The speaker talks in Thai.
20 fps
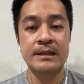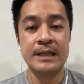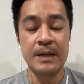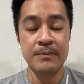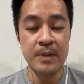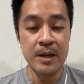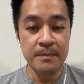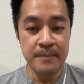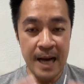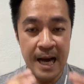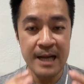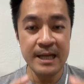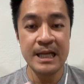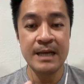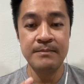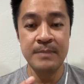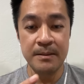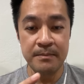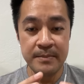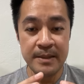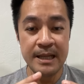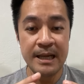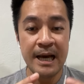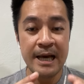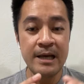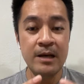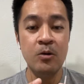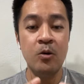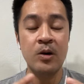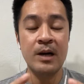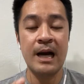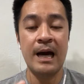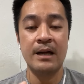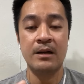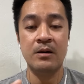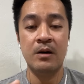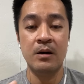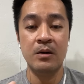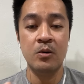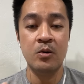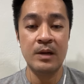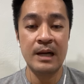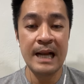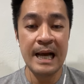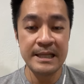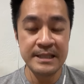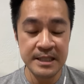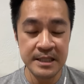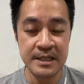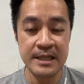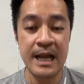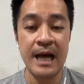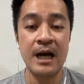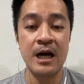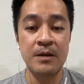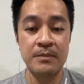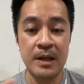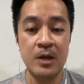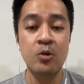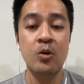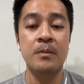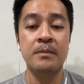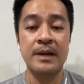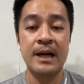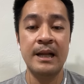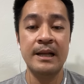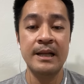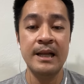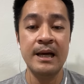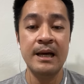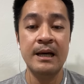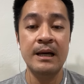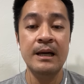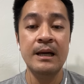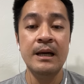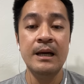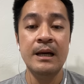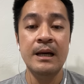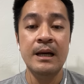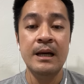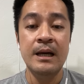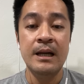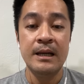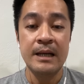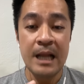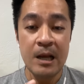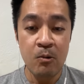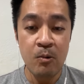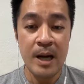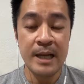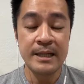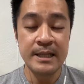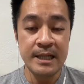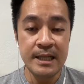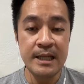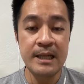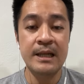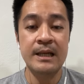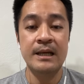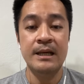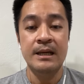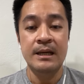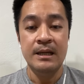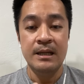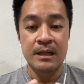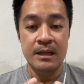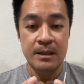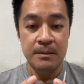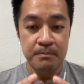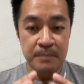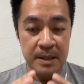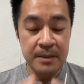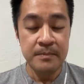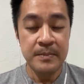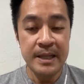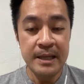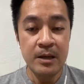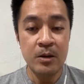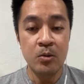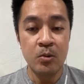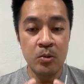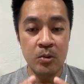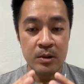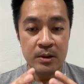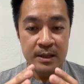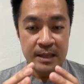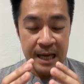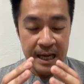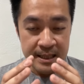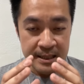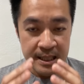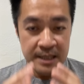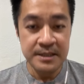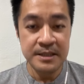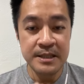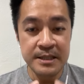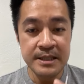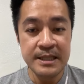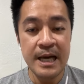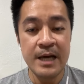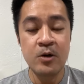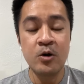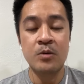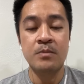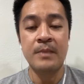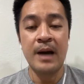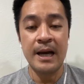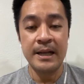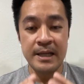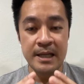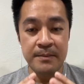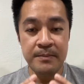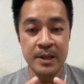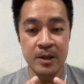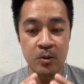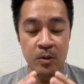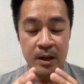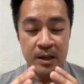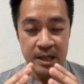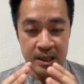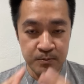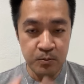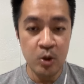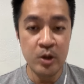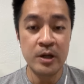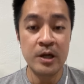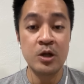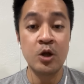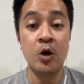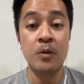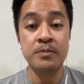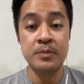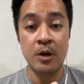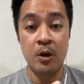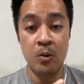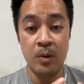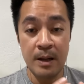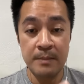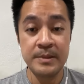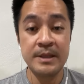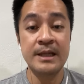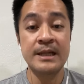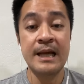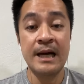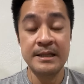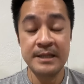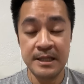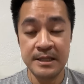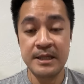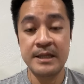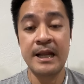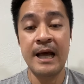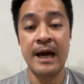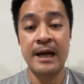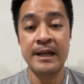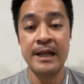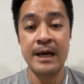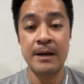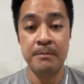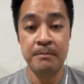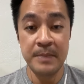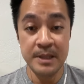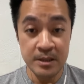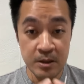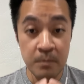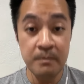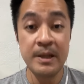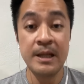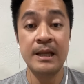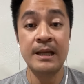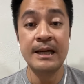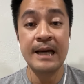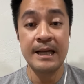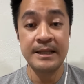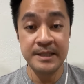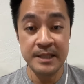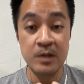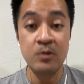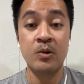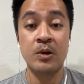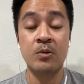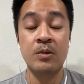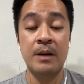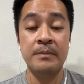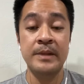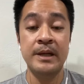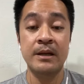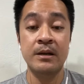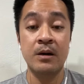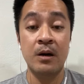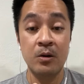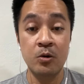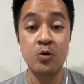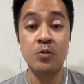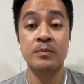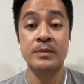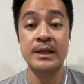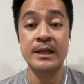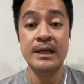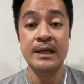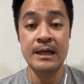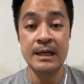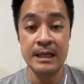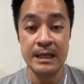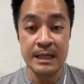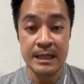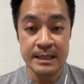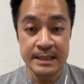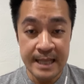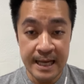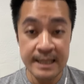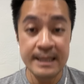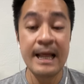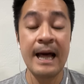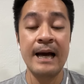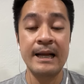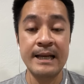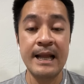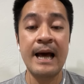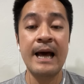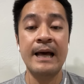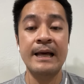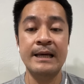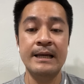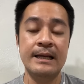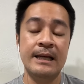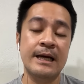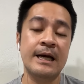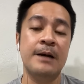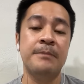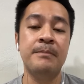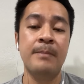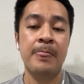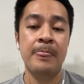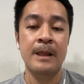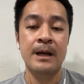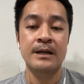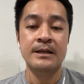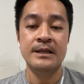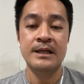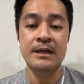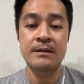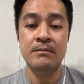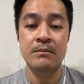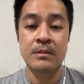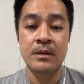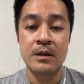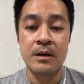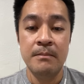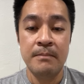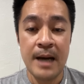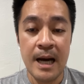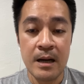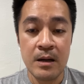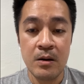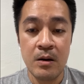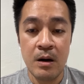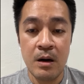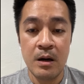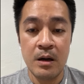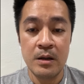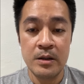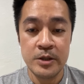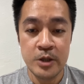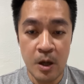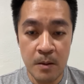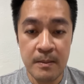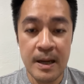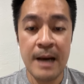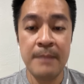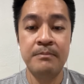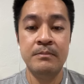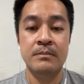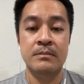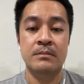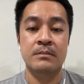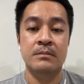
ในเมื่อพักเนี่ยมันมีให้โอกาสของคนหลายศาสนาเข้ามารวมกันเนี่ยในวันที่มันมีการตัดสินใจกฎหมายที่มีกับผลกระทบต่อความเชื่อทางศาสนาเนี่ยมันต้องมีการสงวนความเห็นของกลุ่มที่แตกต่างได้นะครับซึ่งพักก็ยอมรับ